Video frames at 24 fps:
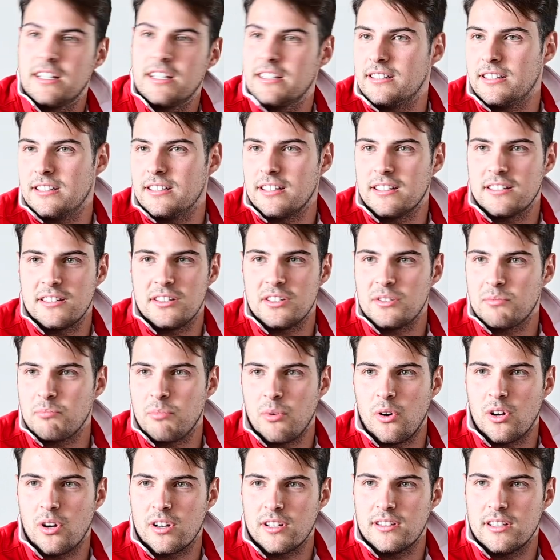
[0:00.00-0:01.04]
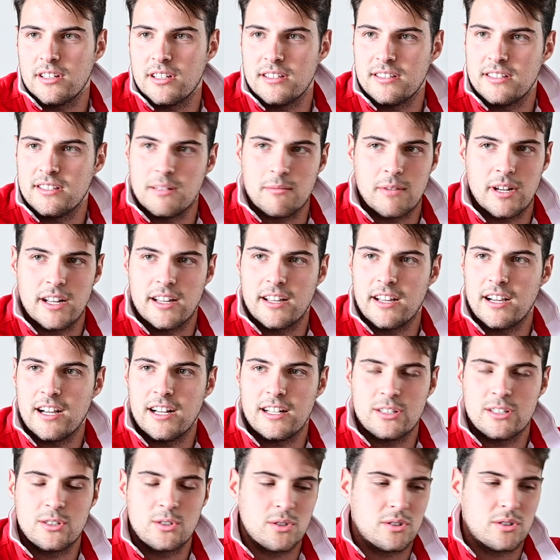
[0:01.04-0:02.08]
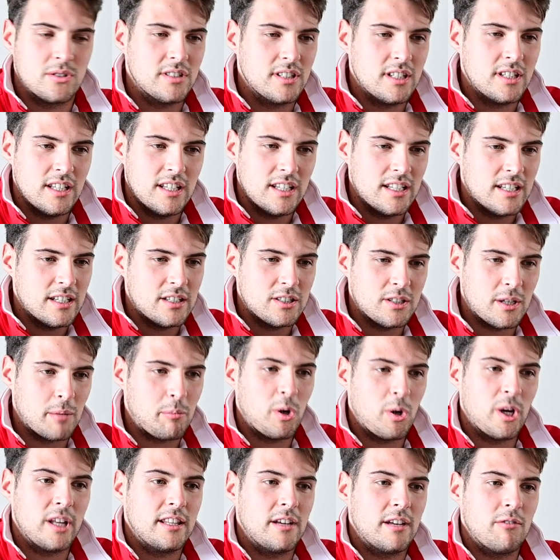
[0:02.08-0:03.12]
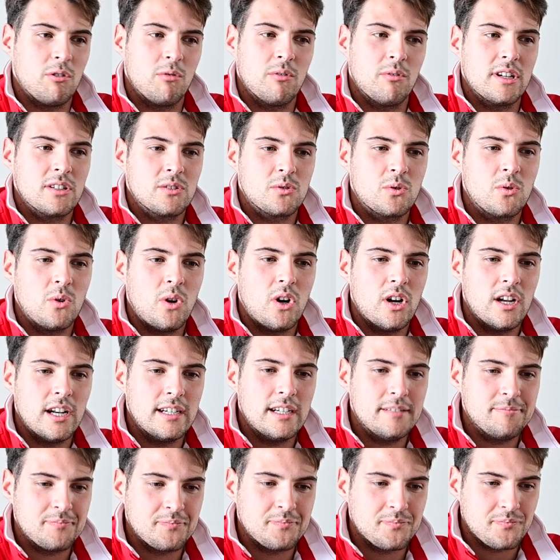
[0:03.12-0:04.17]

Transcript: altri tanti sport insieme al calcio. Cioè, poi andavo in una scuola